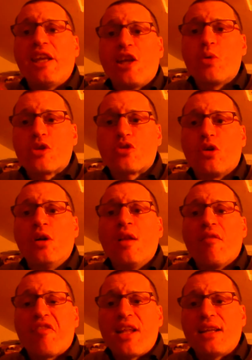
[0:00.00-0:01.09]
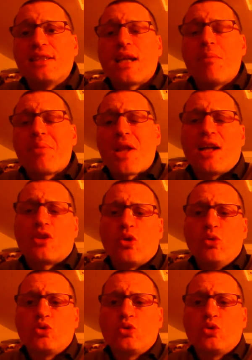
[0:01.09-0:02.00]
in questo finale di campionato,